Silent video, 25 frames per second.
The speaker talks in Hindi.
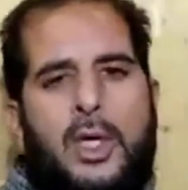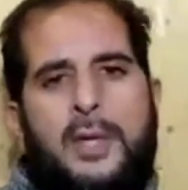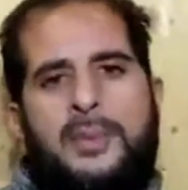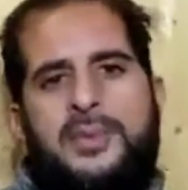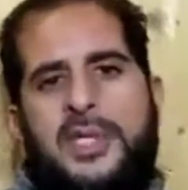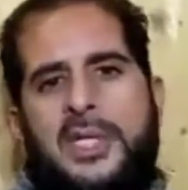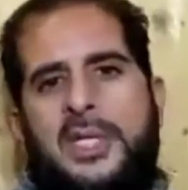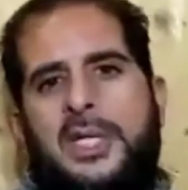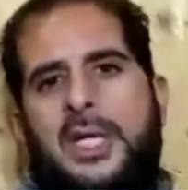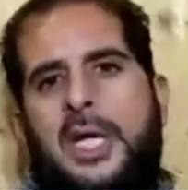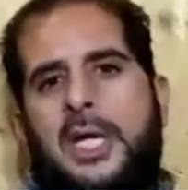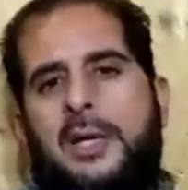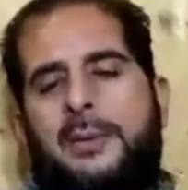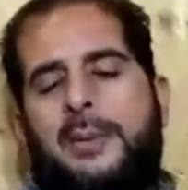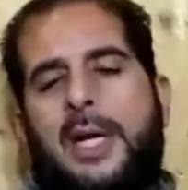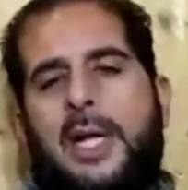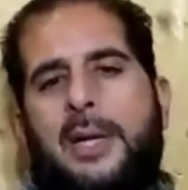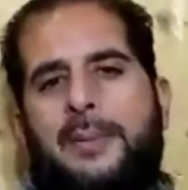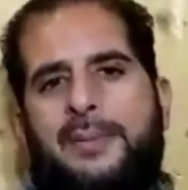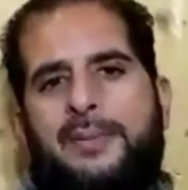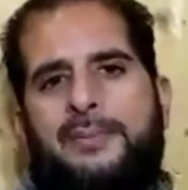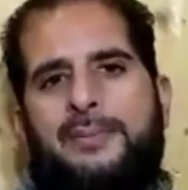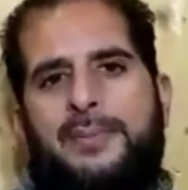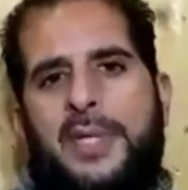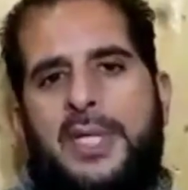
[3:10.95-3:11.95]
करप्शन का एक
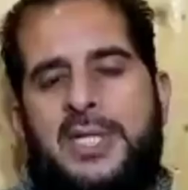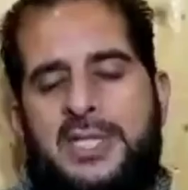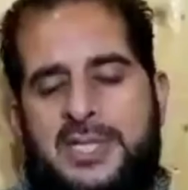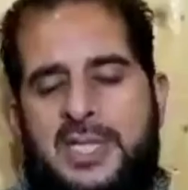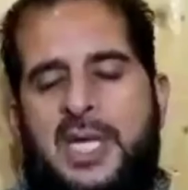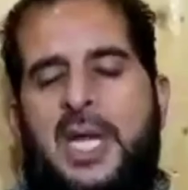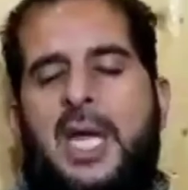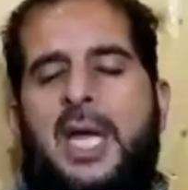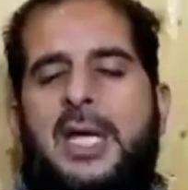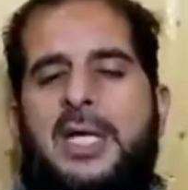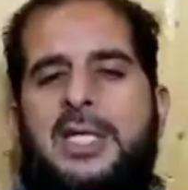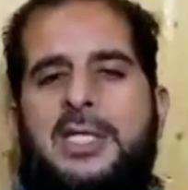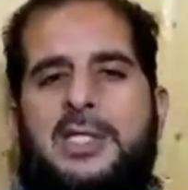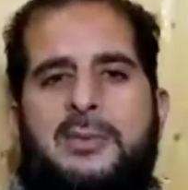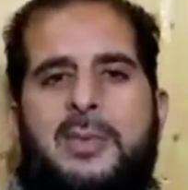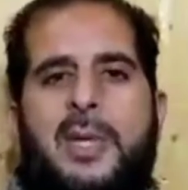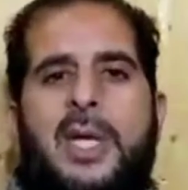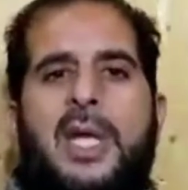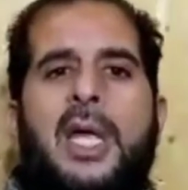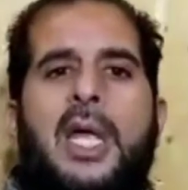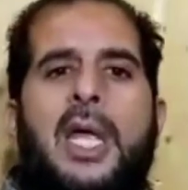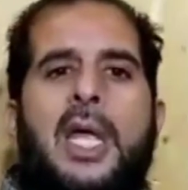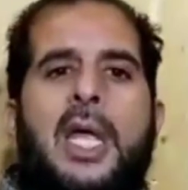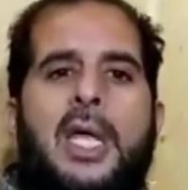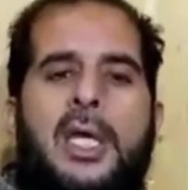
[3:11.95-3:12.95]
बड़ा हिस्सा है
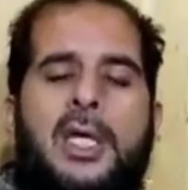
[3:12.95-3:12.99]
इसमें